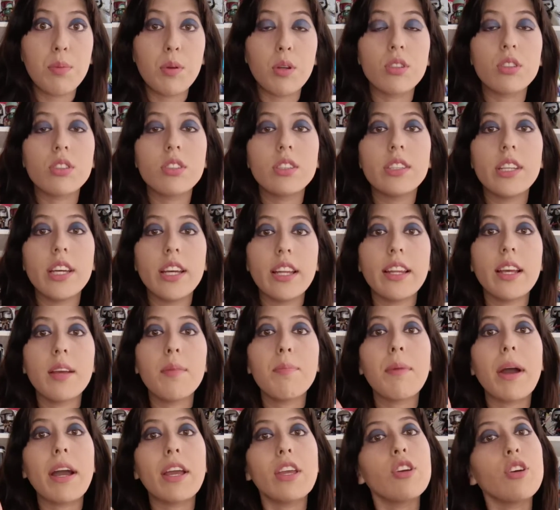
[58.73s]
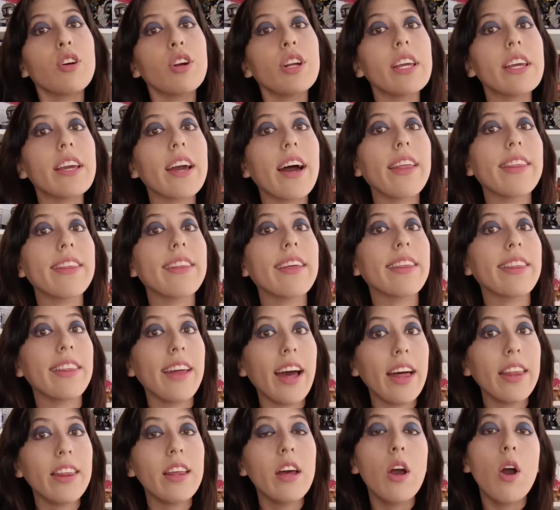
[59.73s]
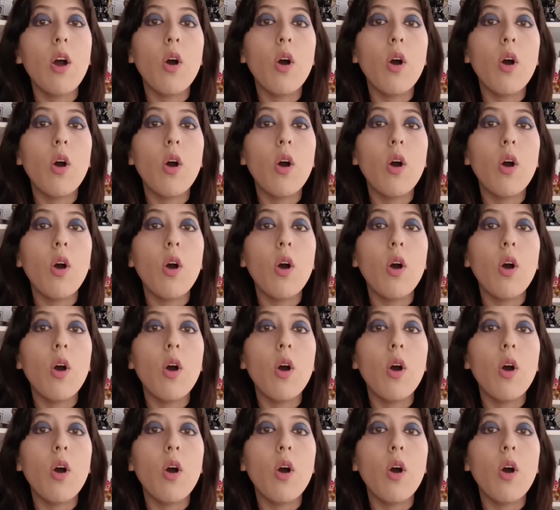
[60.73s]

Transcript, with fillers: Plus tienen mayoría de edad